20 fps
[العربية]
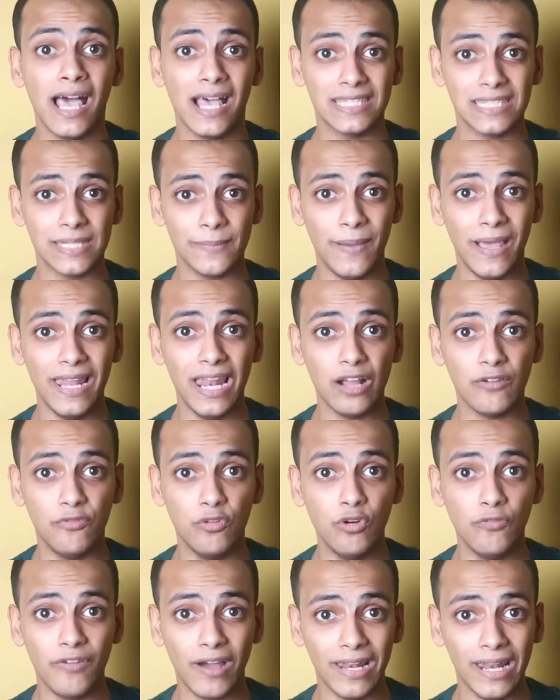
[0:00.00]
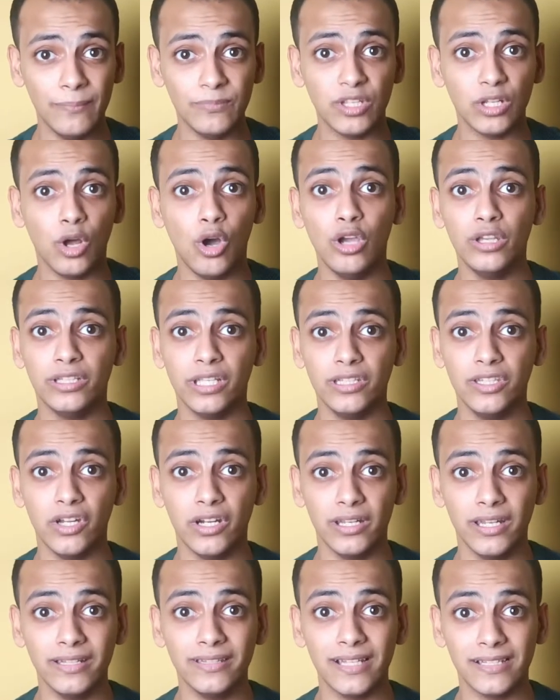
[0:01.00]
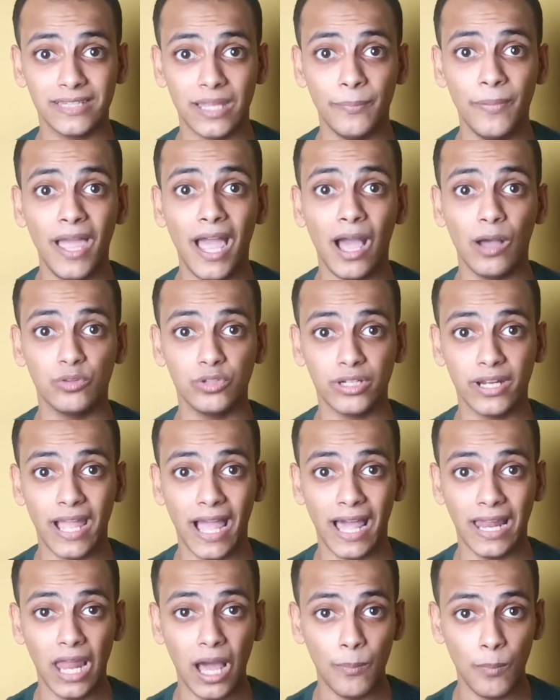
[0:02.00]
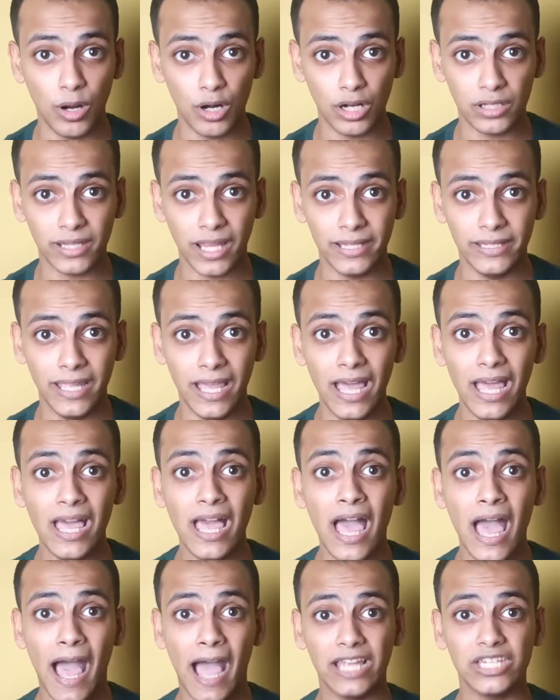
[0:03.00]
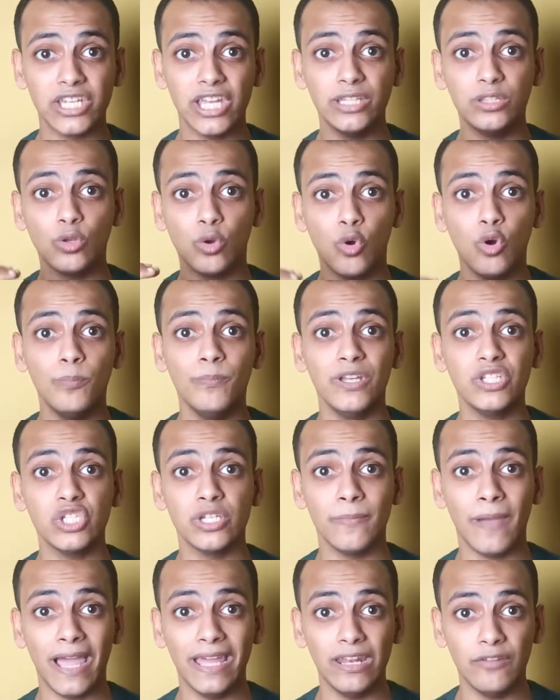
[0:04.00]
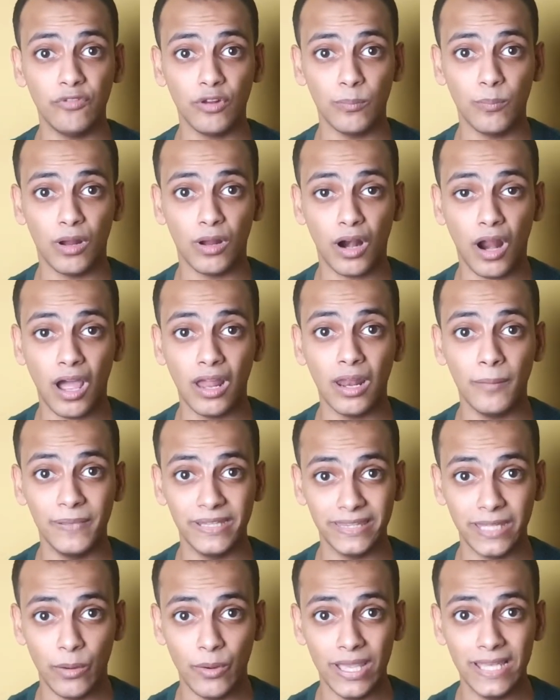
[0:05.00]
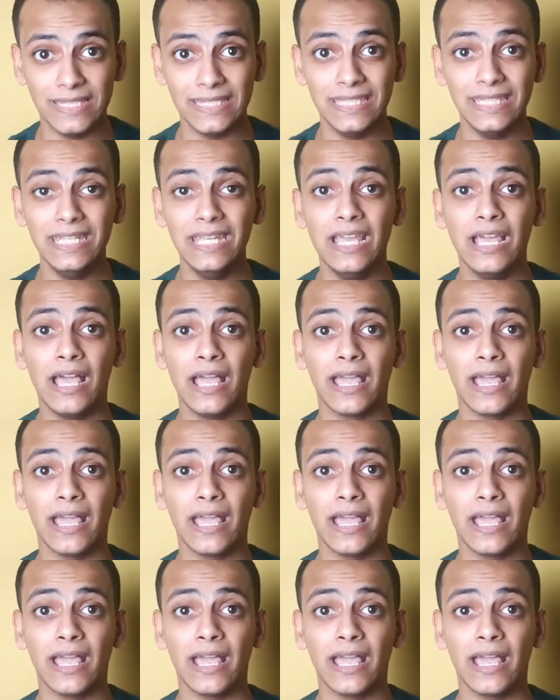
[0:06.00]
هسيبها لك فوق في علامه الاي تقدر ان انت تتابعها وترجع لها مره تانية عشان تكون ماشي معانا في المرحله بالتوازي